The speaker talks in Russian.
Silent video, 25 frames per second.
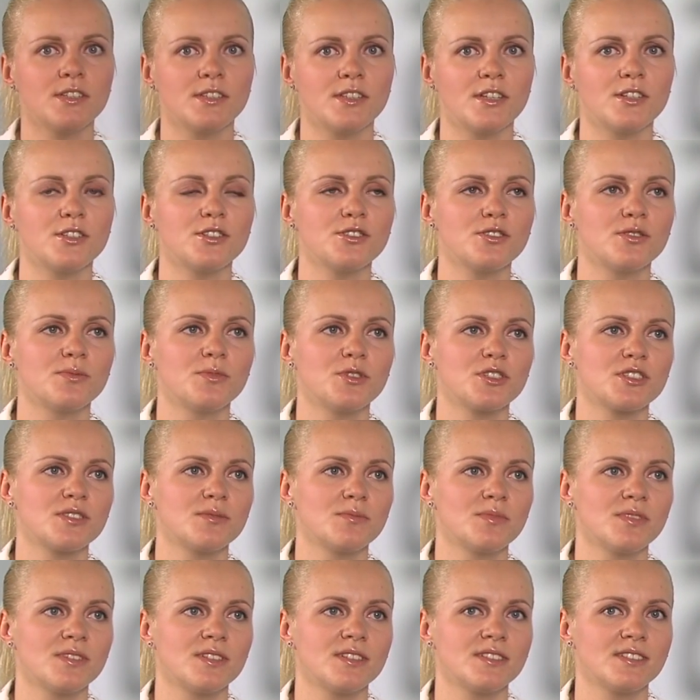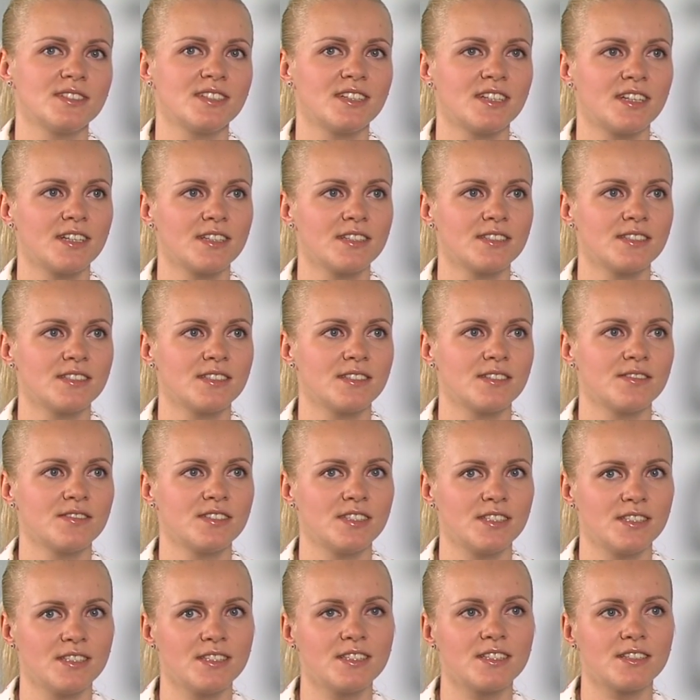считаю, что можно было сыграть э,
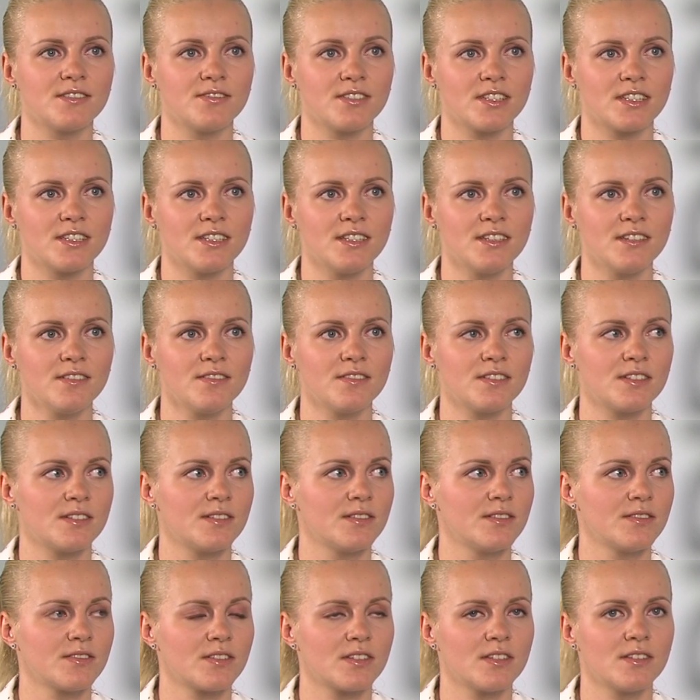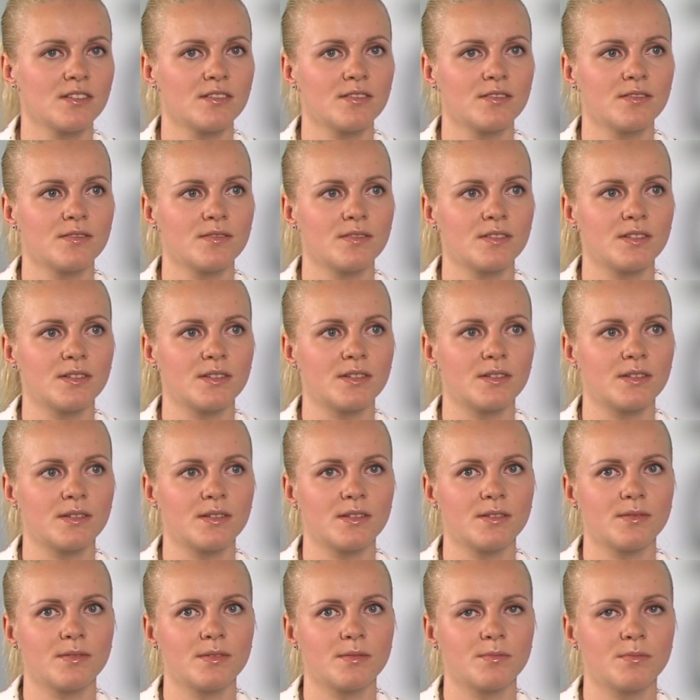все игры в Киеве. В Киеве
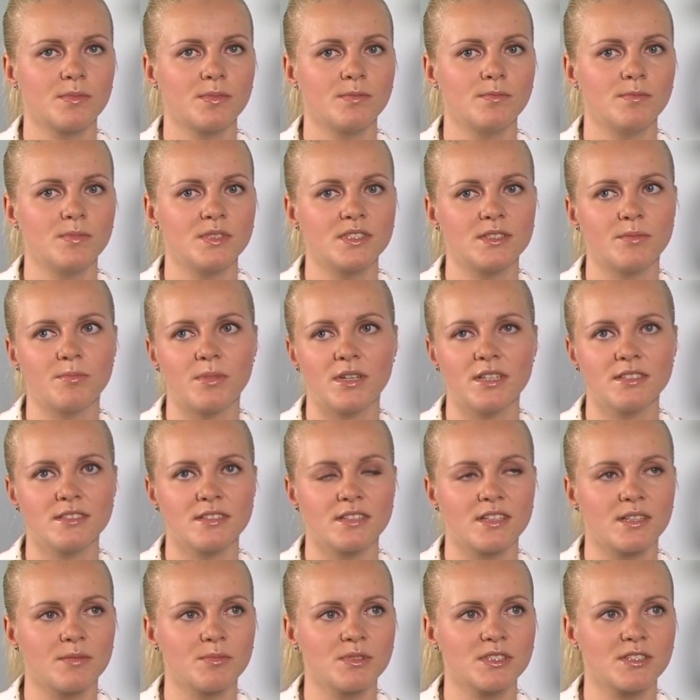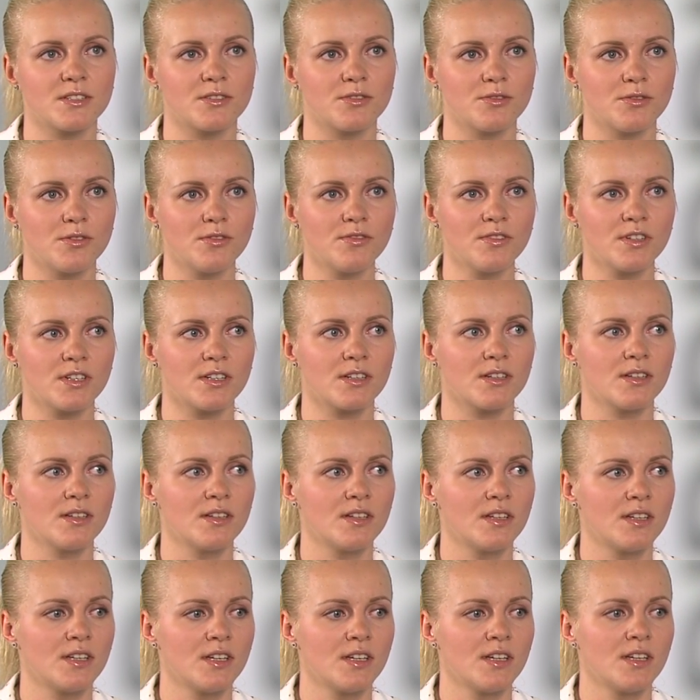безопасная обстановка.
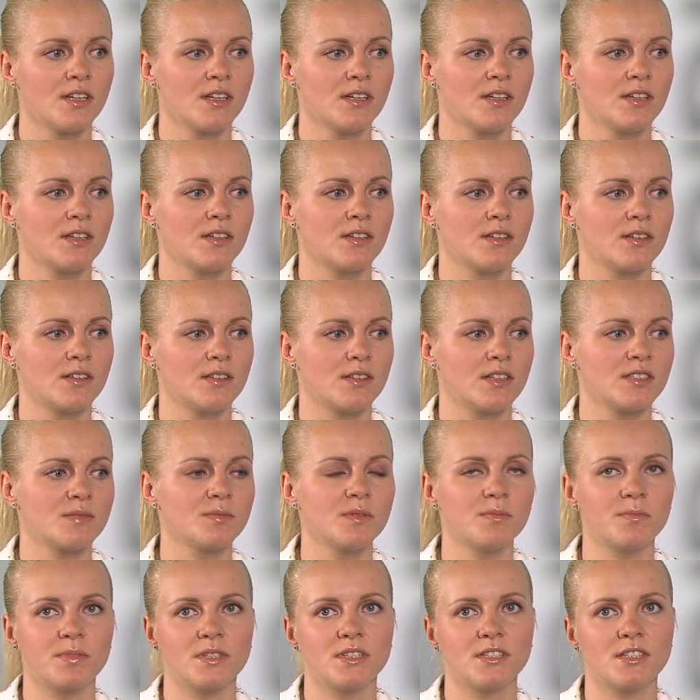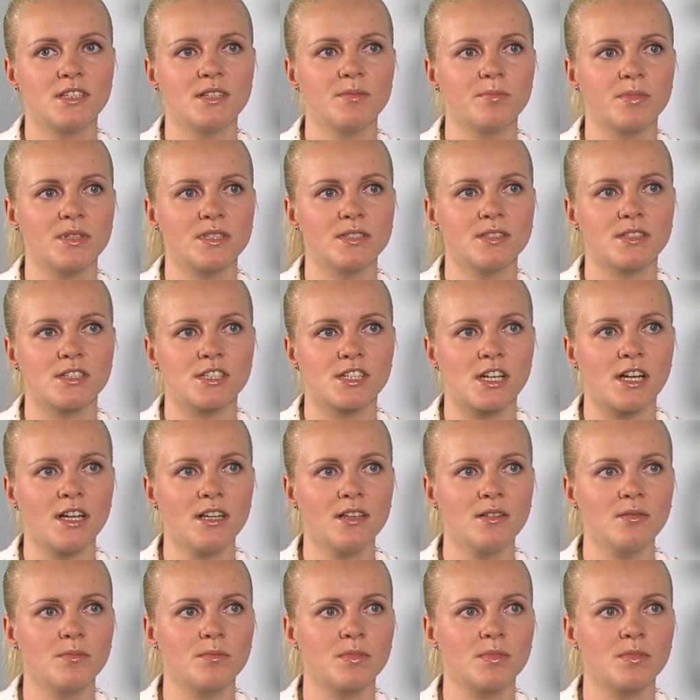Нас бы пришли, поддержали